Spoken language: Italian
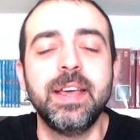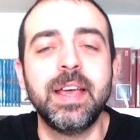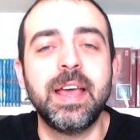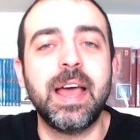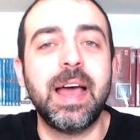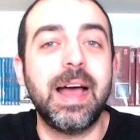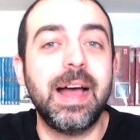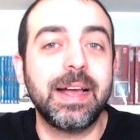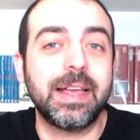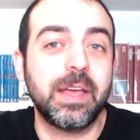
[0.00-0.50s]

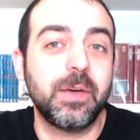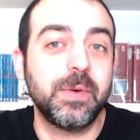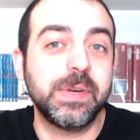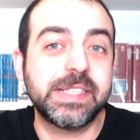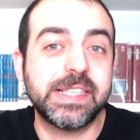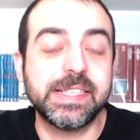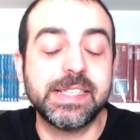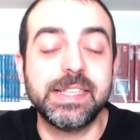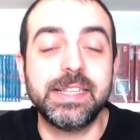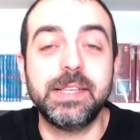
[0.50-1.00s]
Anche
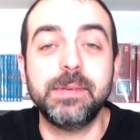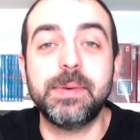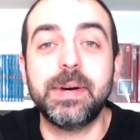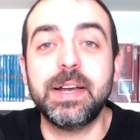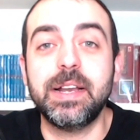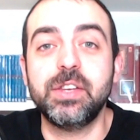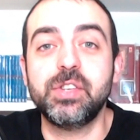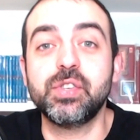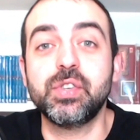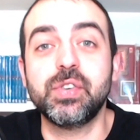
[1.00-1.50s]
questa
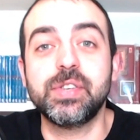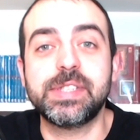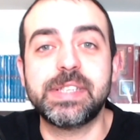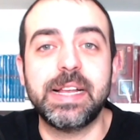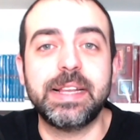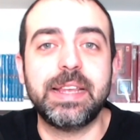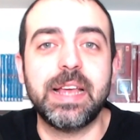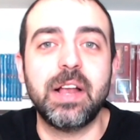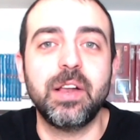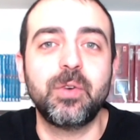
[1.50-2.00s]
settimana ci sono
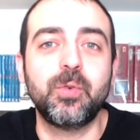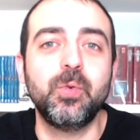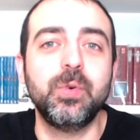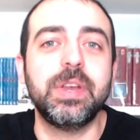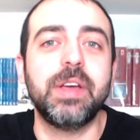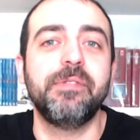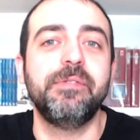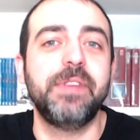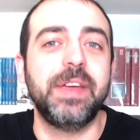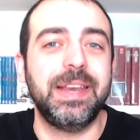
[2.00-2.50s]
stati
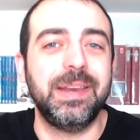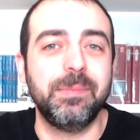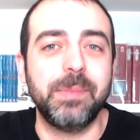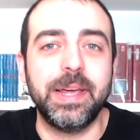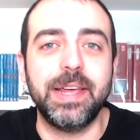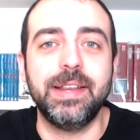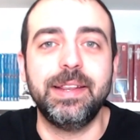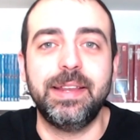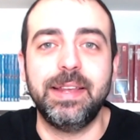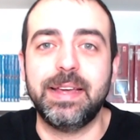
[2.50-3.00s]
alcuni
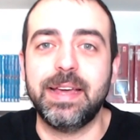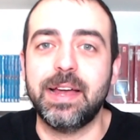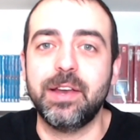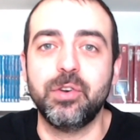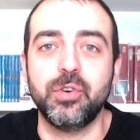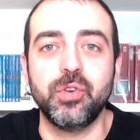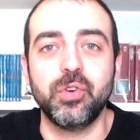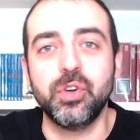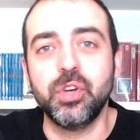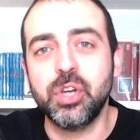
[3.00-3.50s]
avvenimenti che
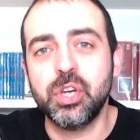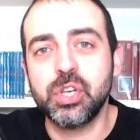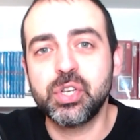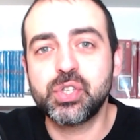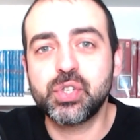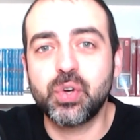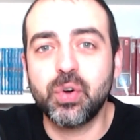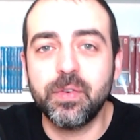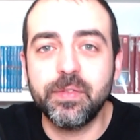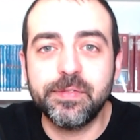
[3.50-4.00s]
hanno
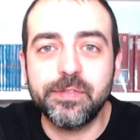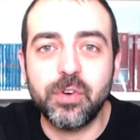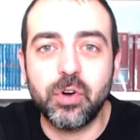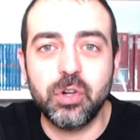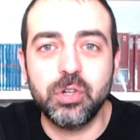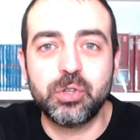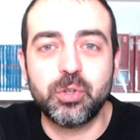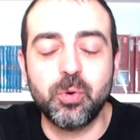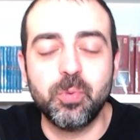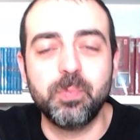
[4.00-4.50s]

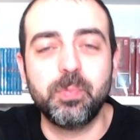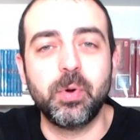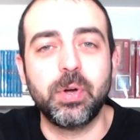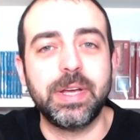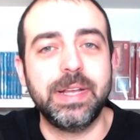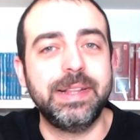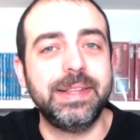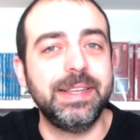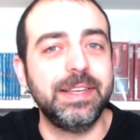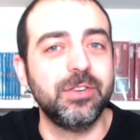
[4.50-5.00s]
sconvolto un
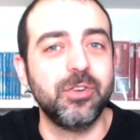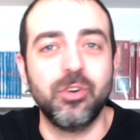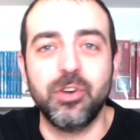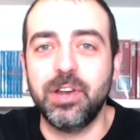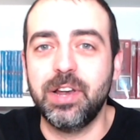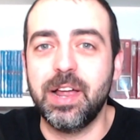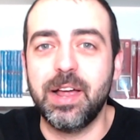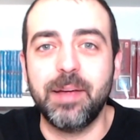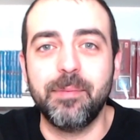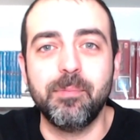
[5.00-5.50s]
pochettino
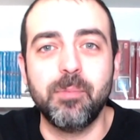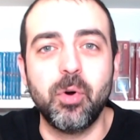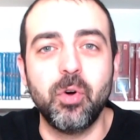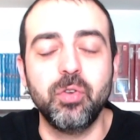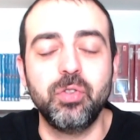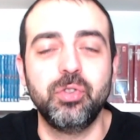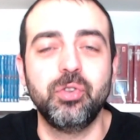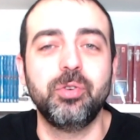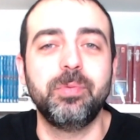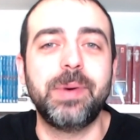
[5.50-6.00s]
il
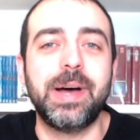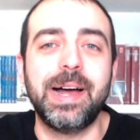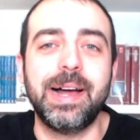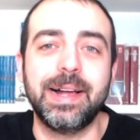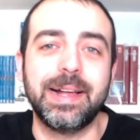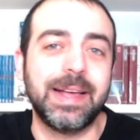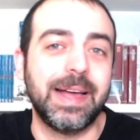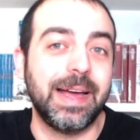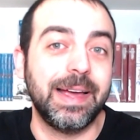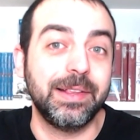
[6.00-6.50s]
mondo
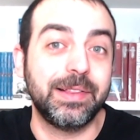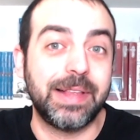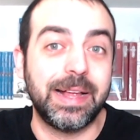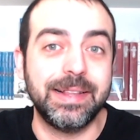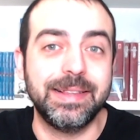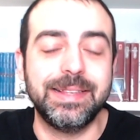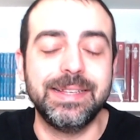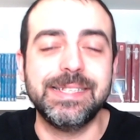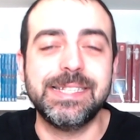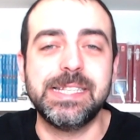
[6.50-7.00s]
manga e
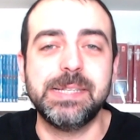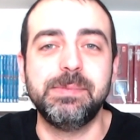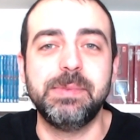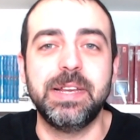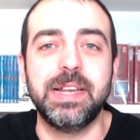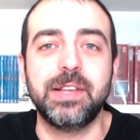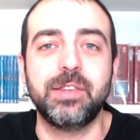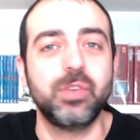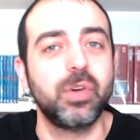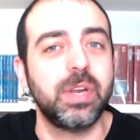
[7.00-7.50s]

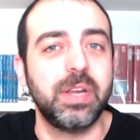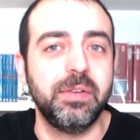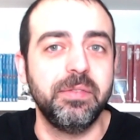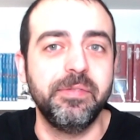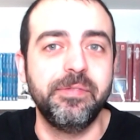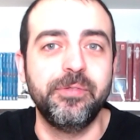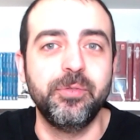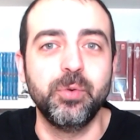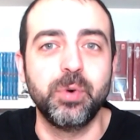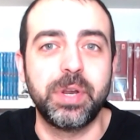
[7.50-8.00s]
tantissimi lettori
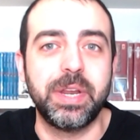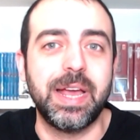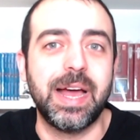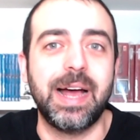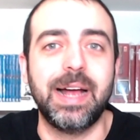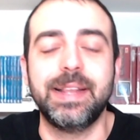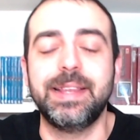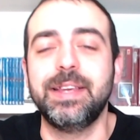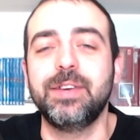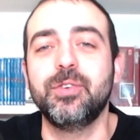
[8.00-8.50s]

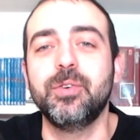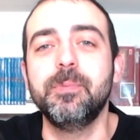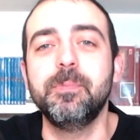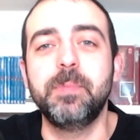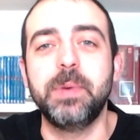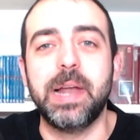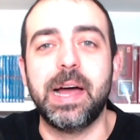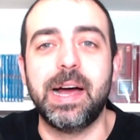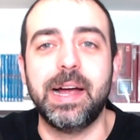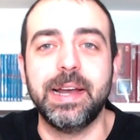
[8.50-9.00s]
infuriati con
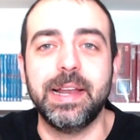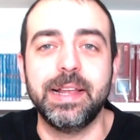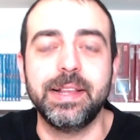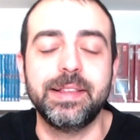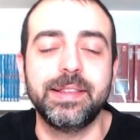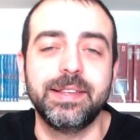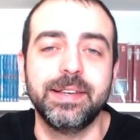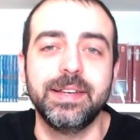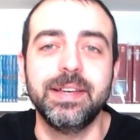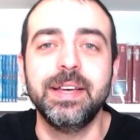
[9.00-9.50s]

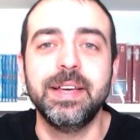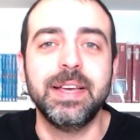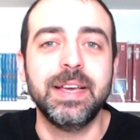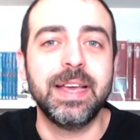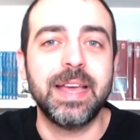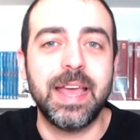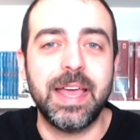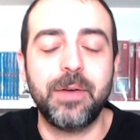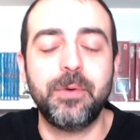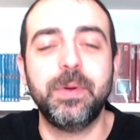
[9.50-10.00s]
Planet
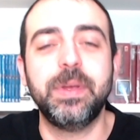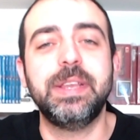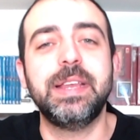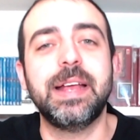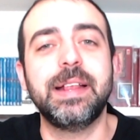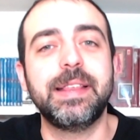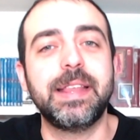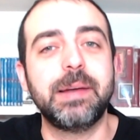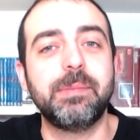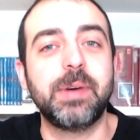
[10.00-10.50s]
e quindi
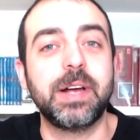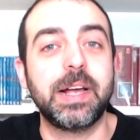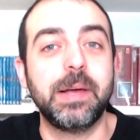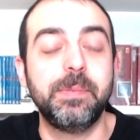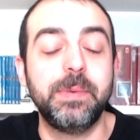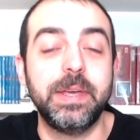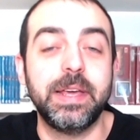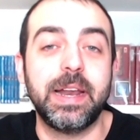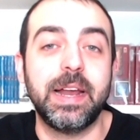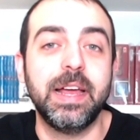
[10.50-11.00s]
andremo a
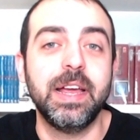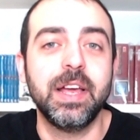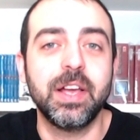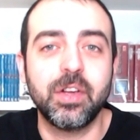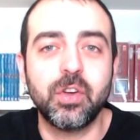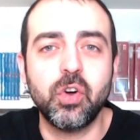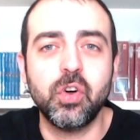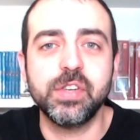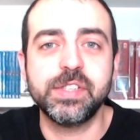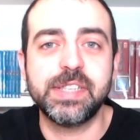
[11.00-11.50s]
capire
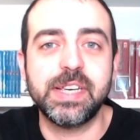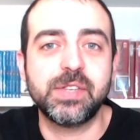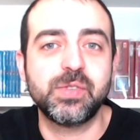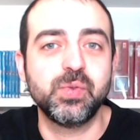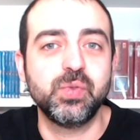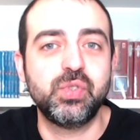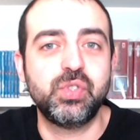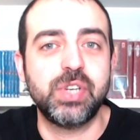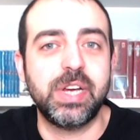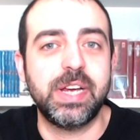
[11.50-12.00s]
cosa è
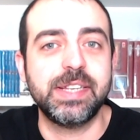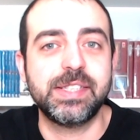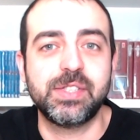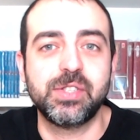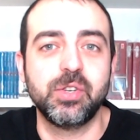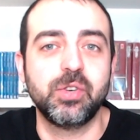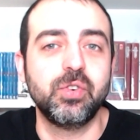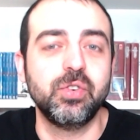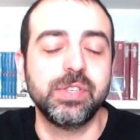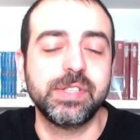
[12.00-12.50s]

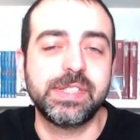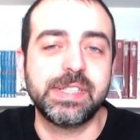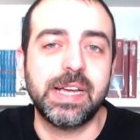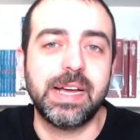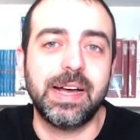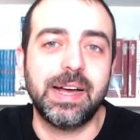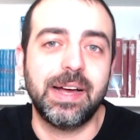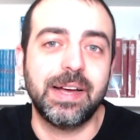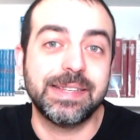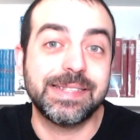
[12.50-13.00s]
successo con
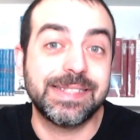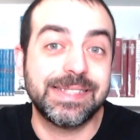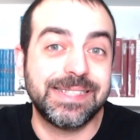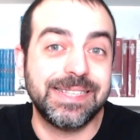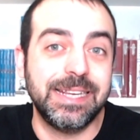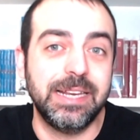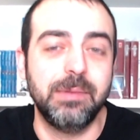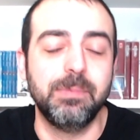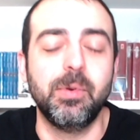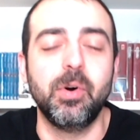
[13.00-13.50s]
sta
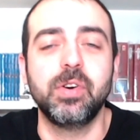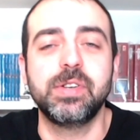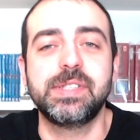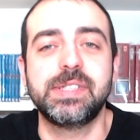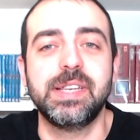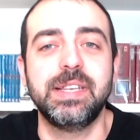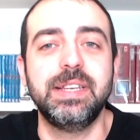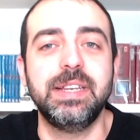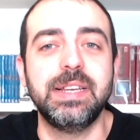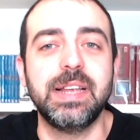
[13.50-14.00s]

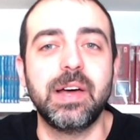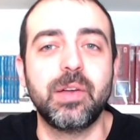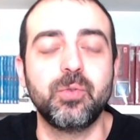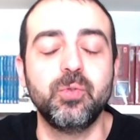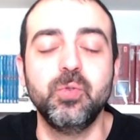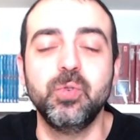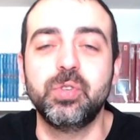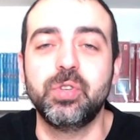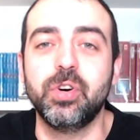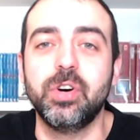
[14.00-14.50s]
steelbox di
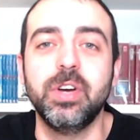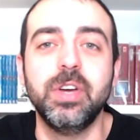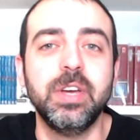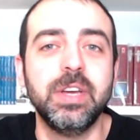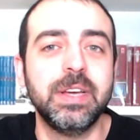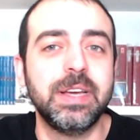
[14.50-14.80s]
Naruto,